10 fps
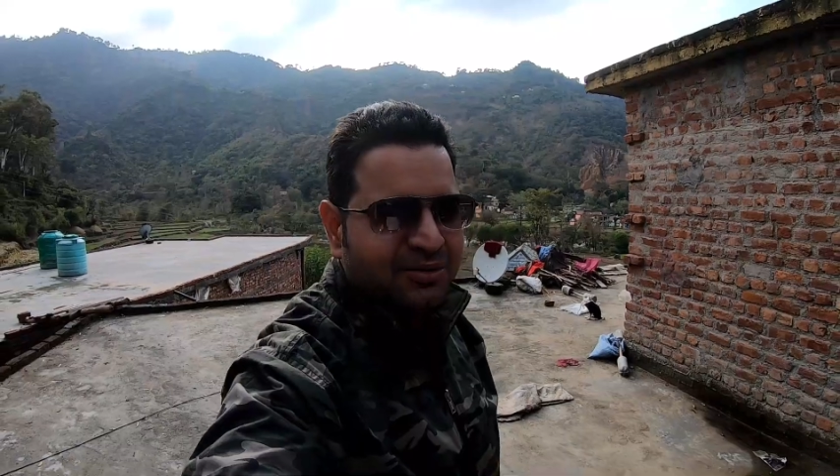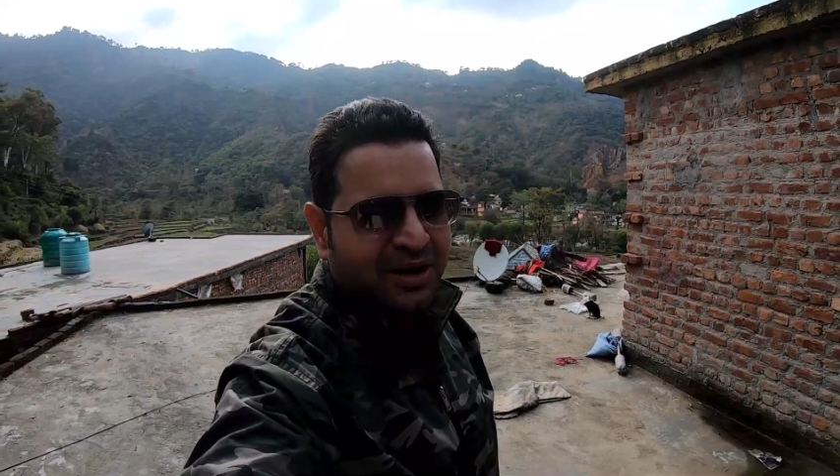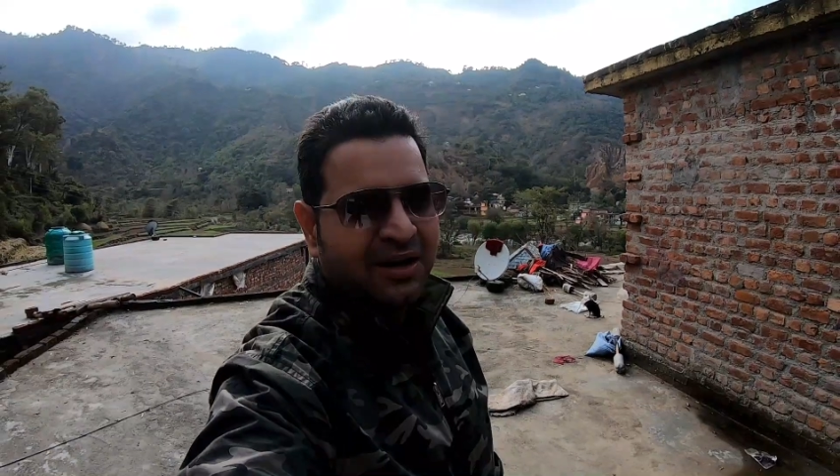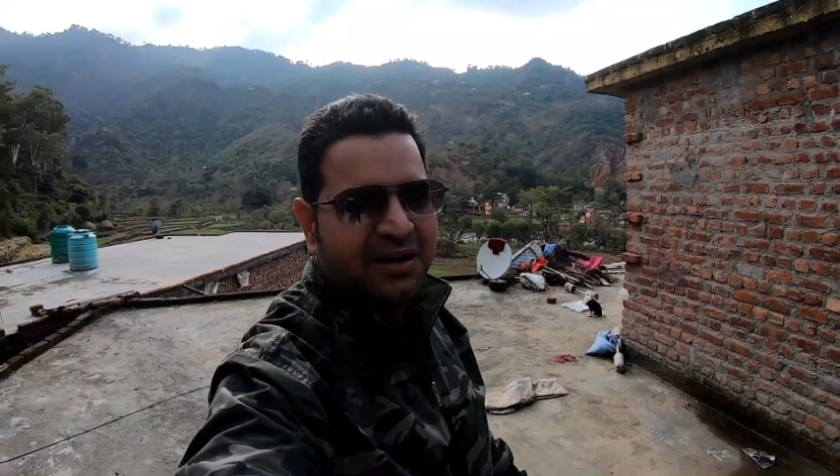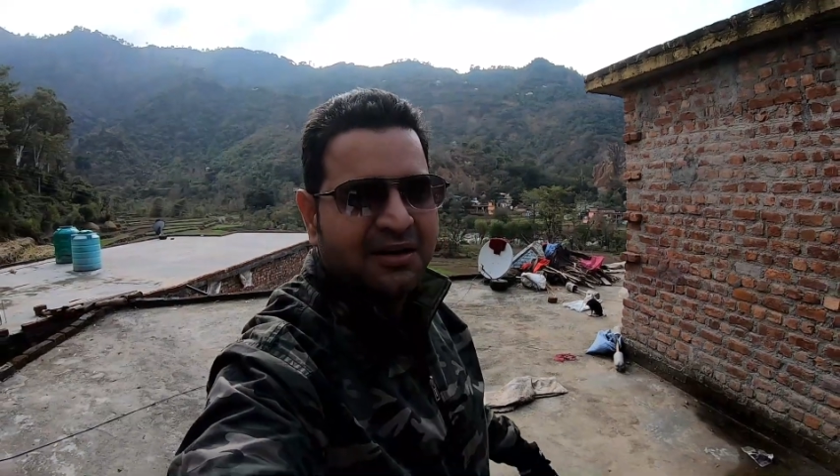
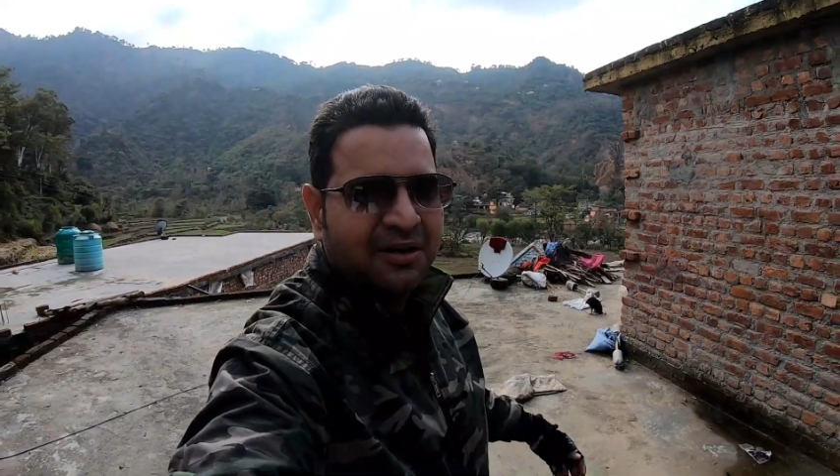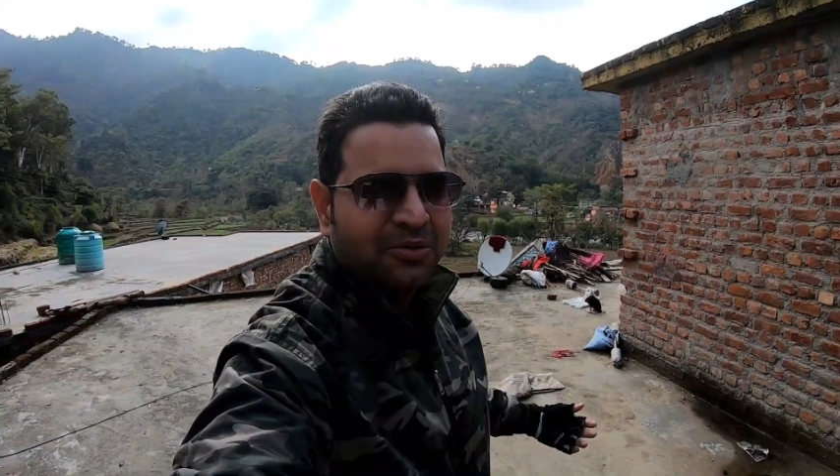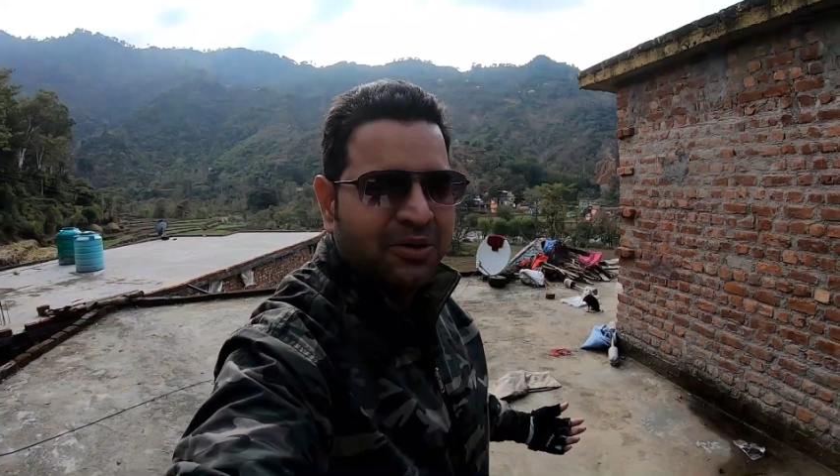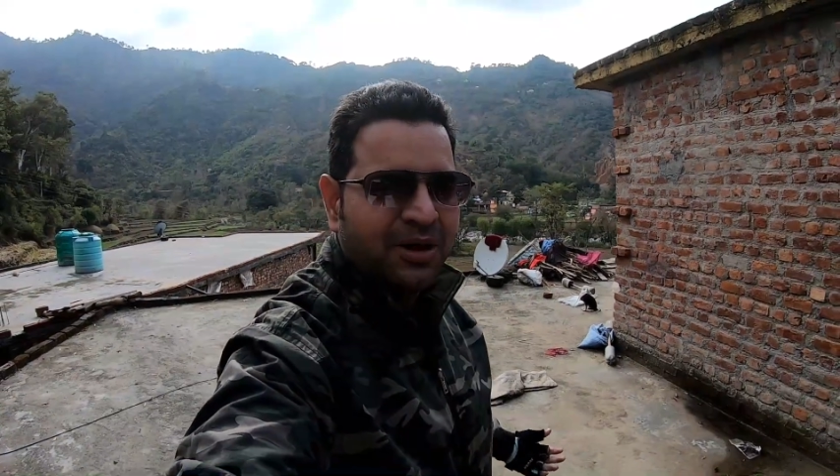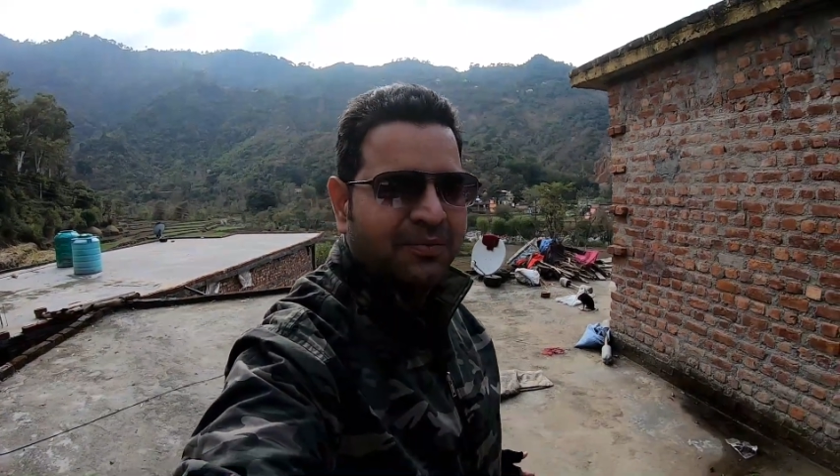होता है हर
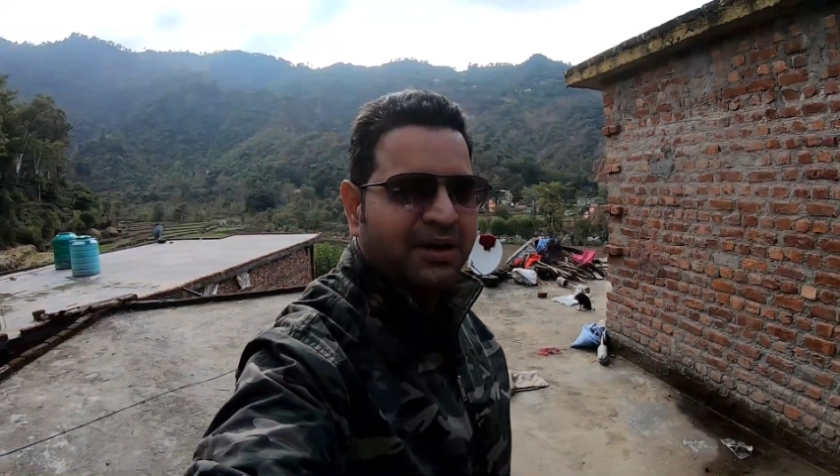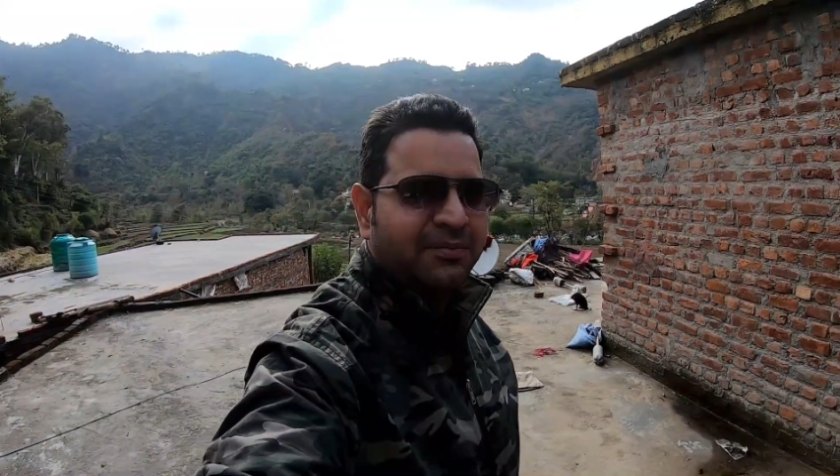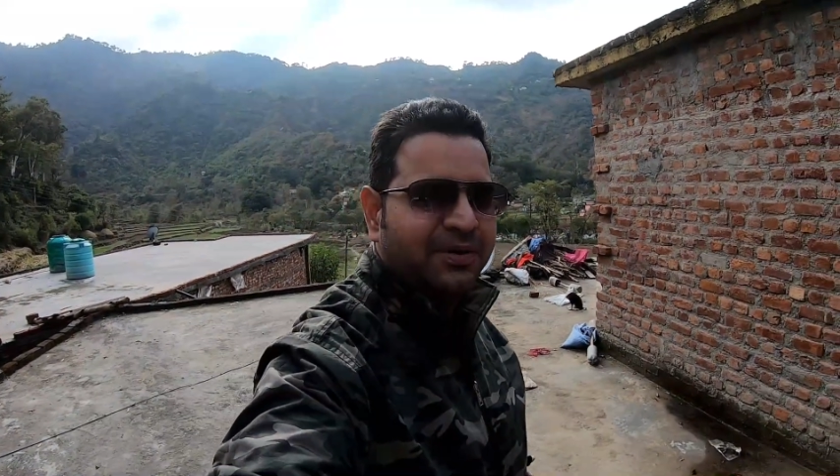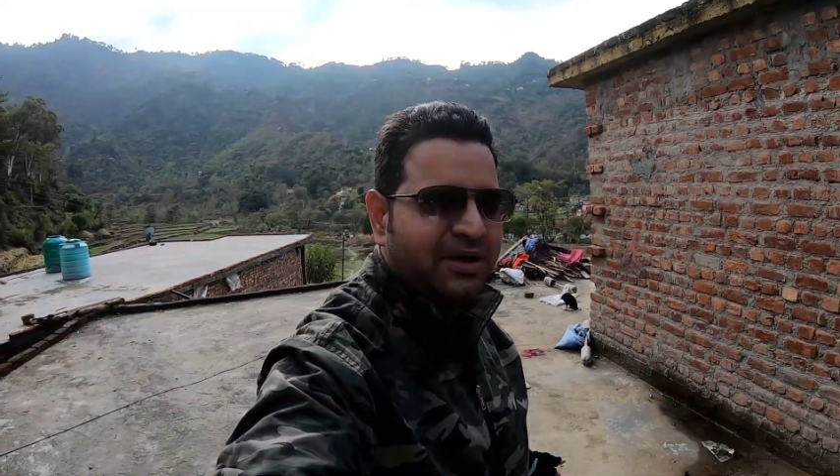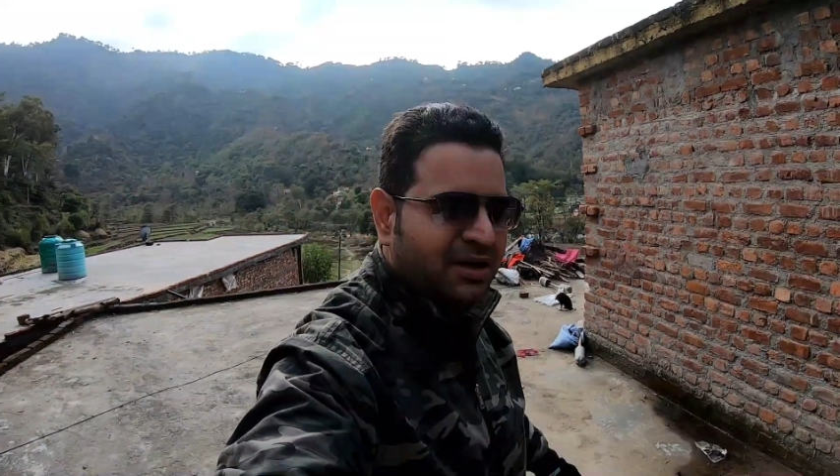कोई अपने
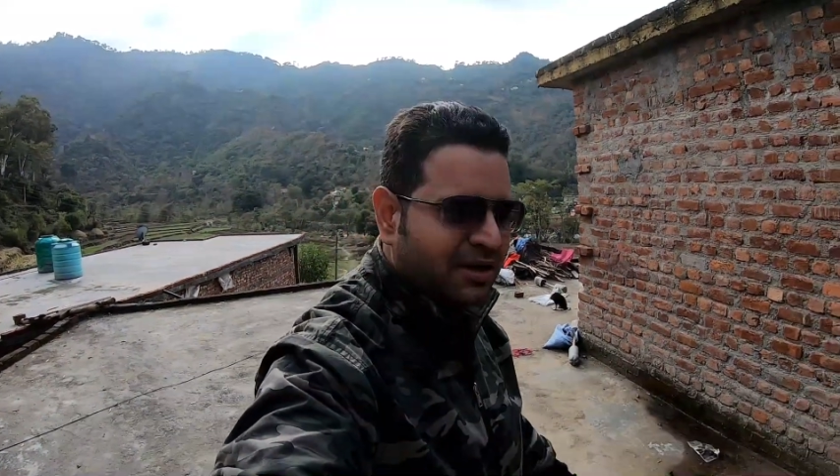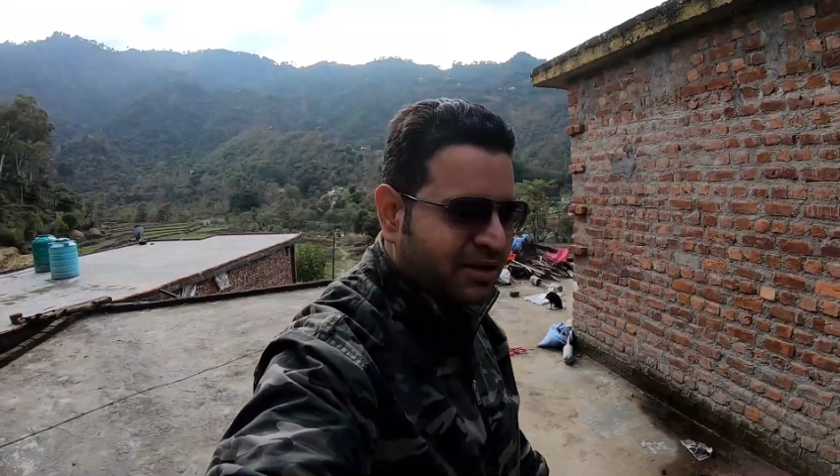अपने